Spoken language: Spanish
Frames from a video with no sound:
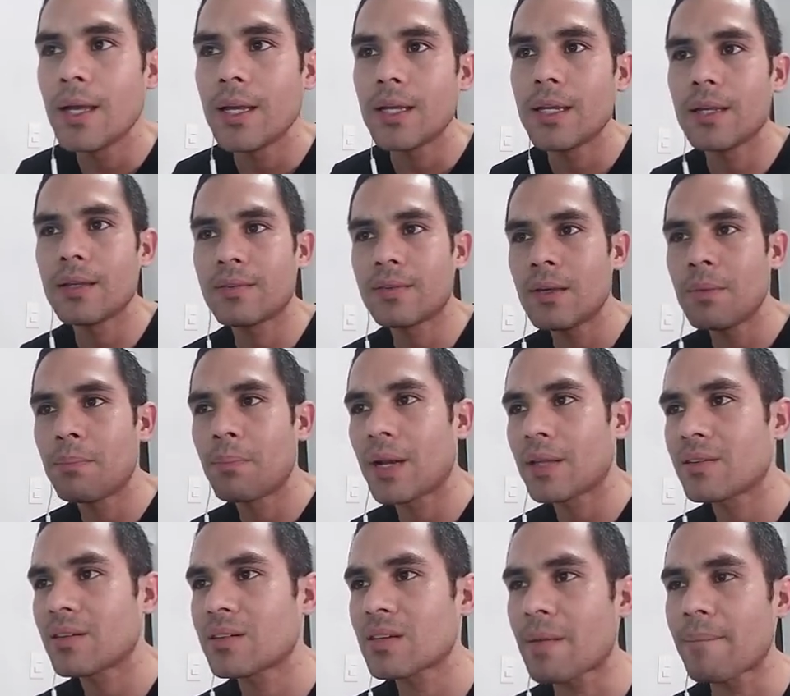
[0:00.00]
Y sí,
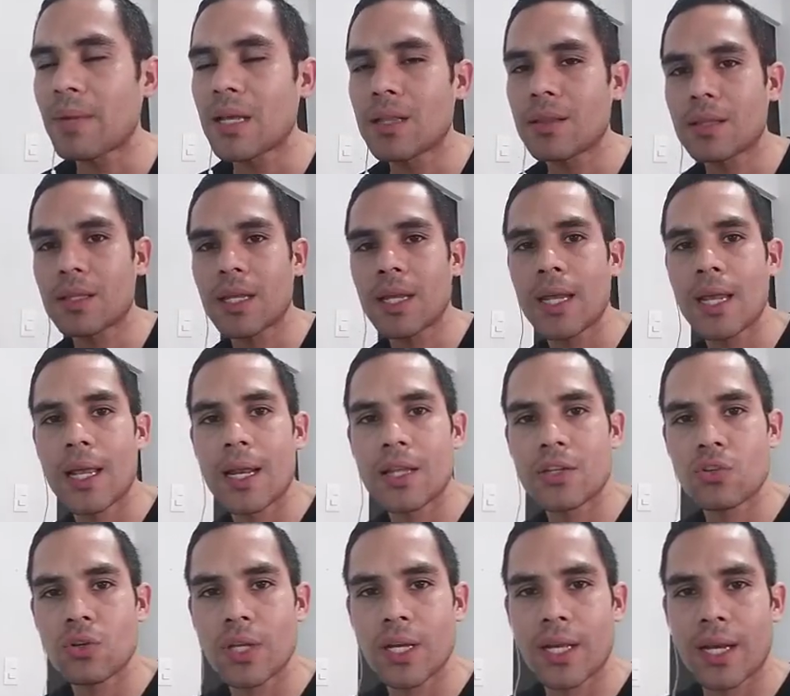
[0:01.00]
precisamente el
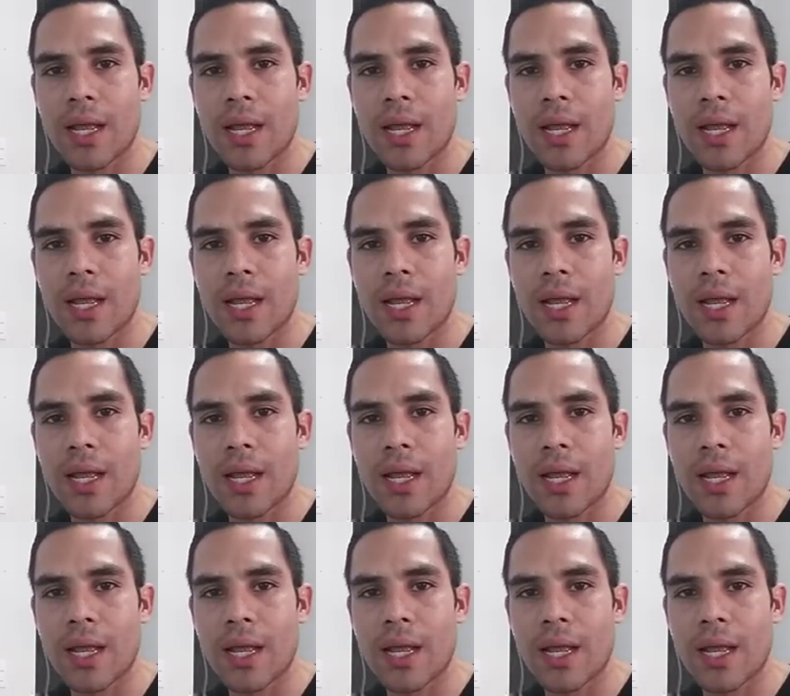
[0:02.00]
hecho de